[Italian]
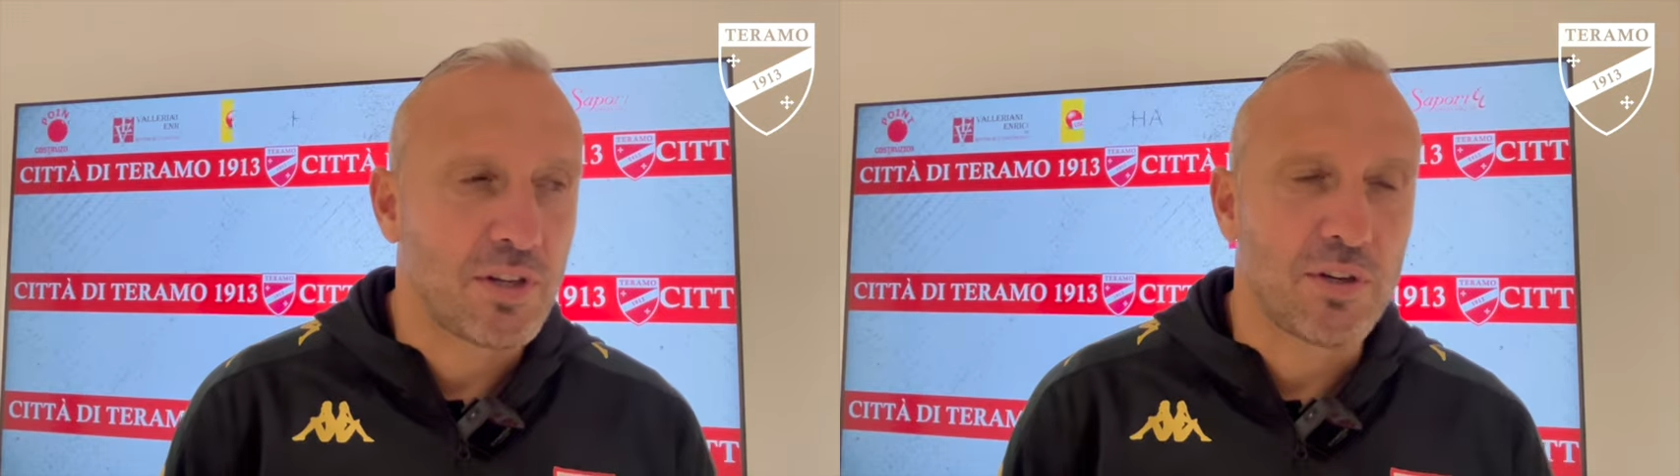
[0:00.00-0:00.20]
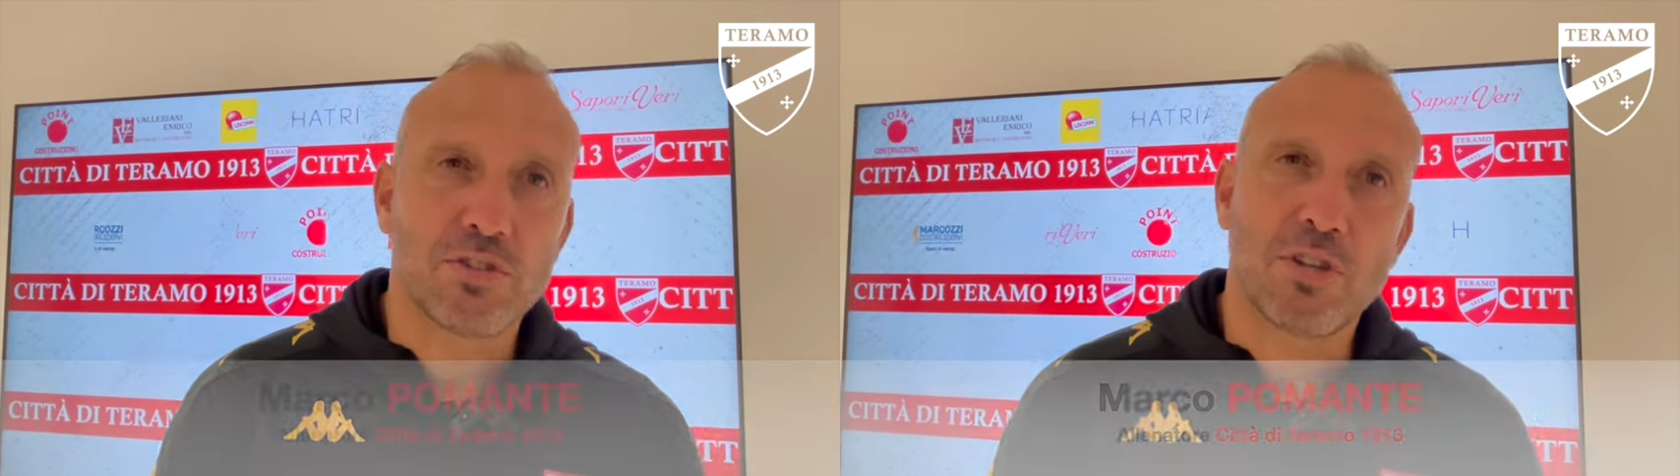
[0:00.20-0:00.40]

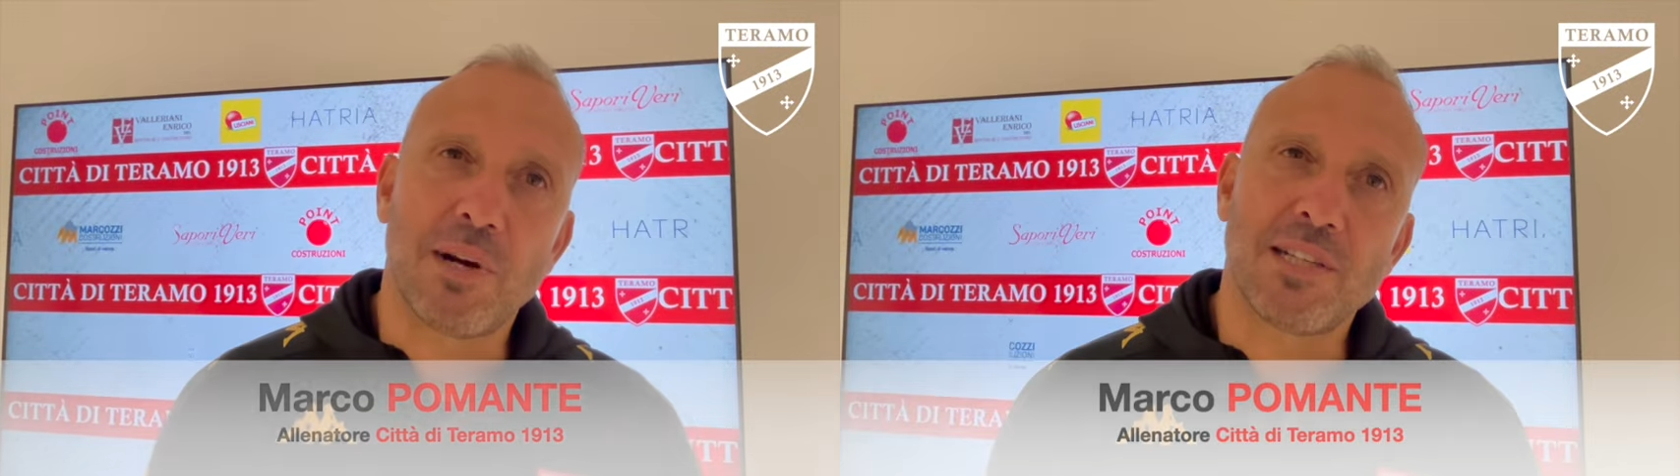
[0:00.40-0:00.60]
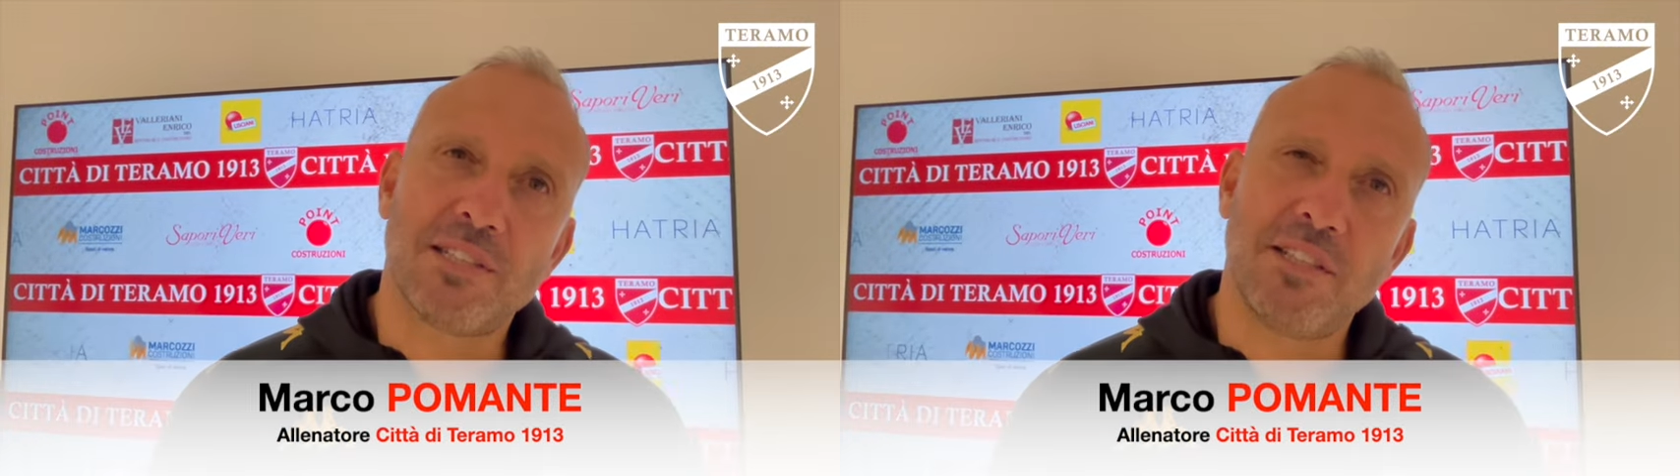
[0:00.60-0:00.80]
al nostro
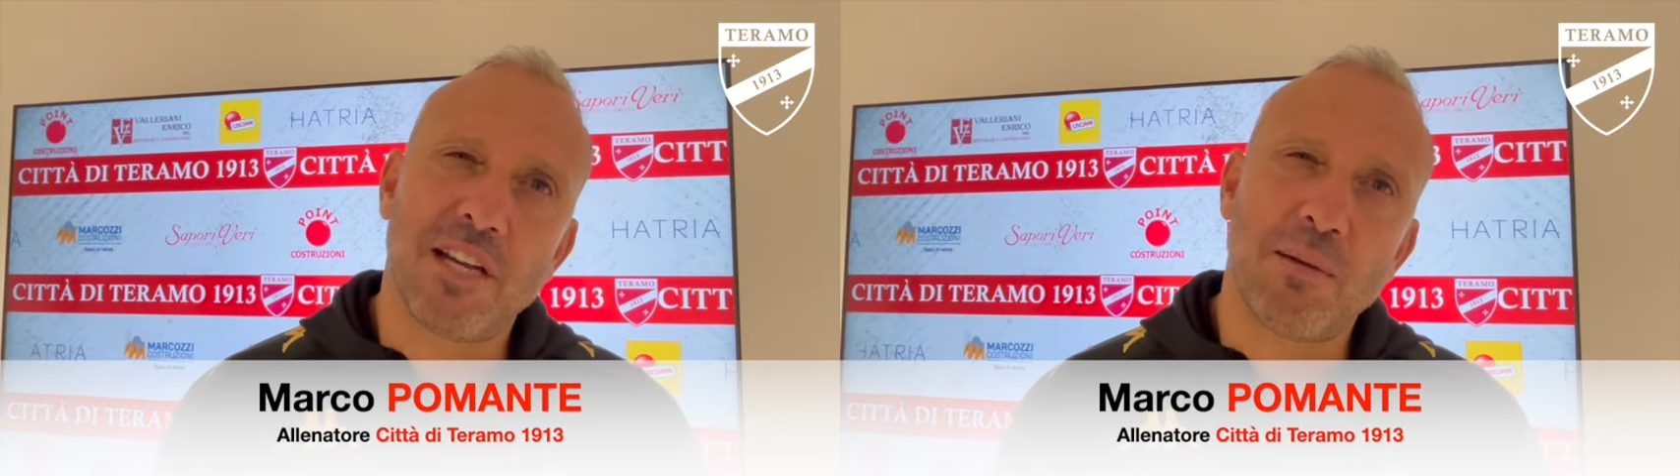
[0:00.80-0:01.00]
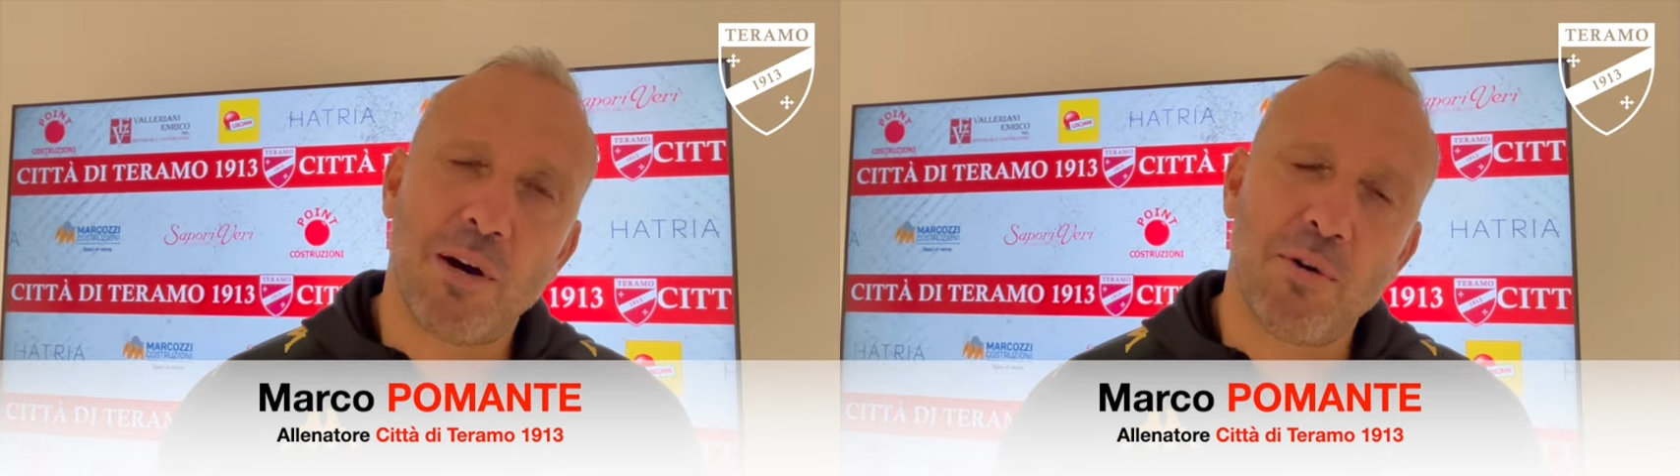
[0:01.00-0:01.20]

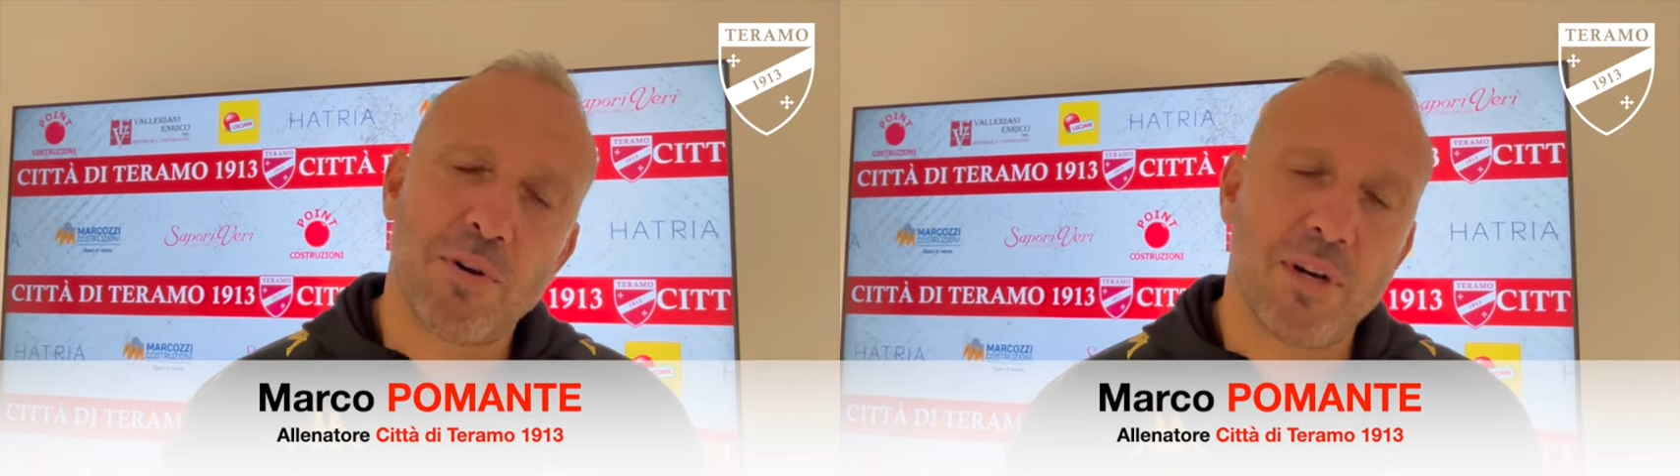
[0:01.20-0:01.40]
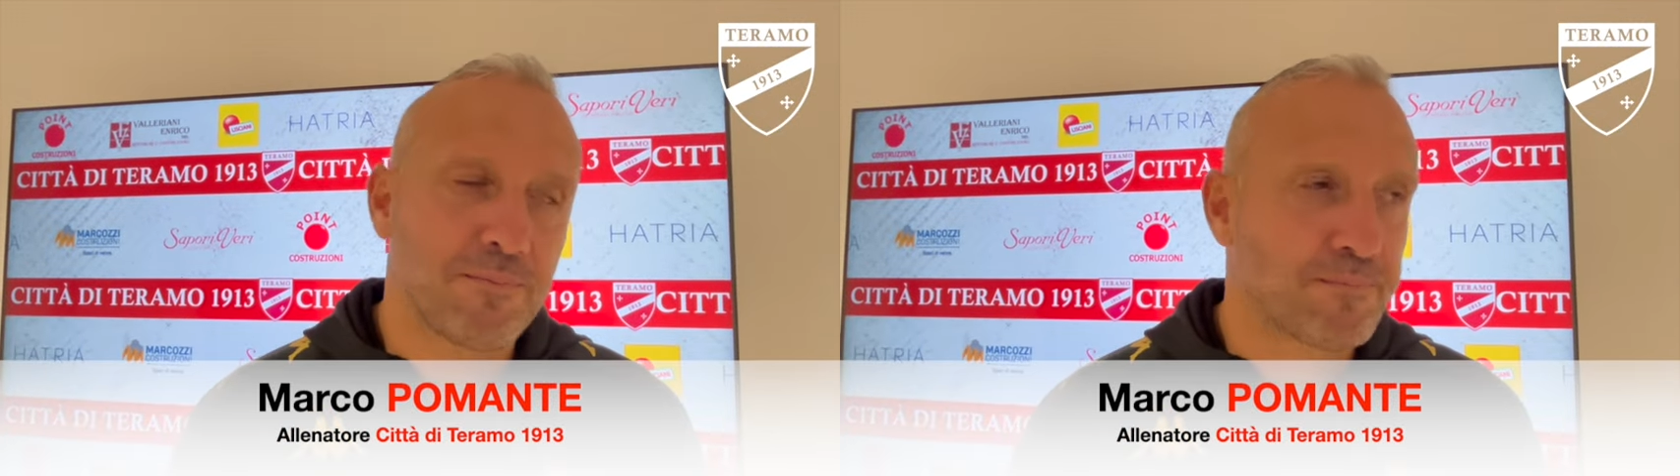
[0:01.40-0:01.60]
magazziniere Mauro
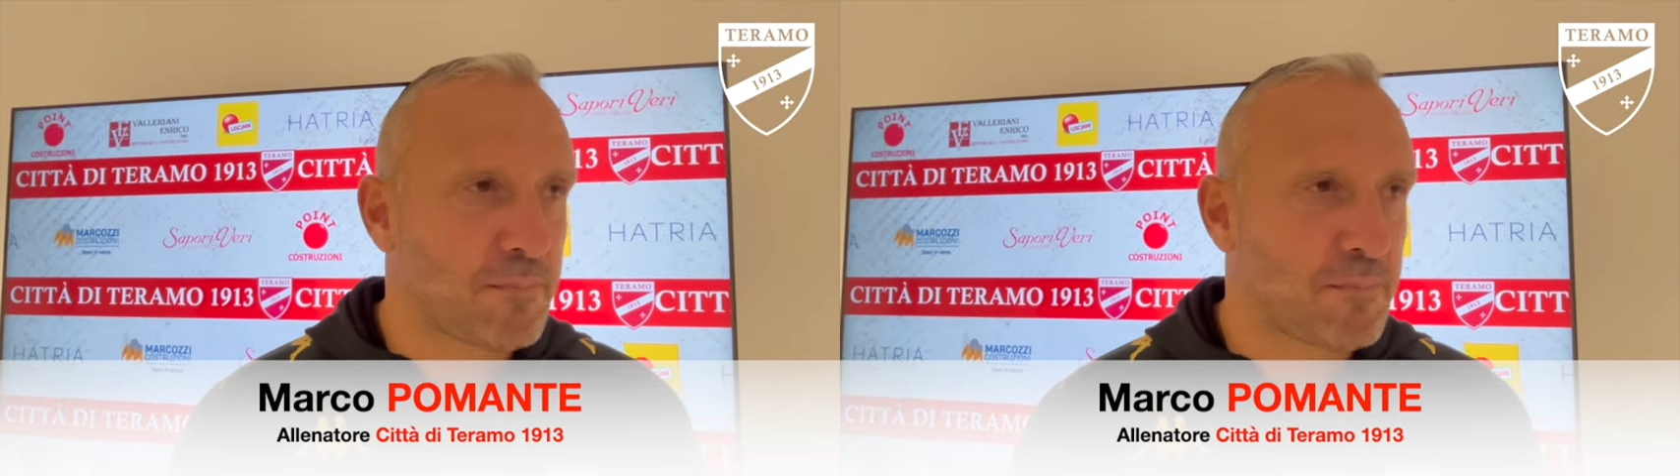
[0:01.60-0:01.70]
che